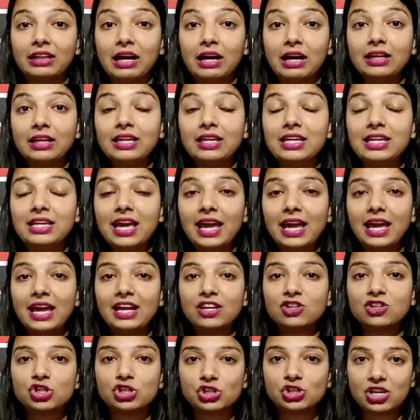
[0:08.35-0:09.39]
था कि ये
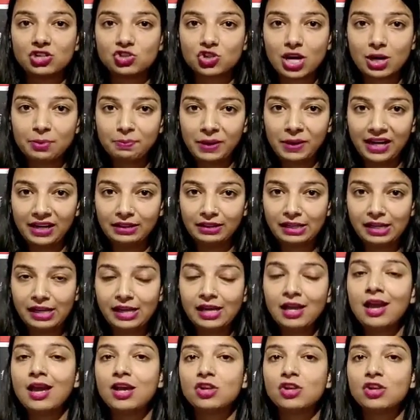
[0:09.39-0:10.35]
एक शिष्टाचार भेंट थी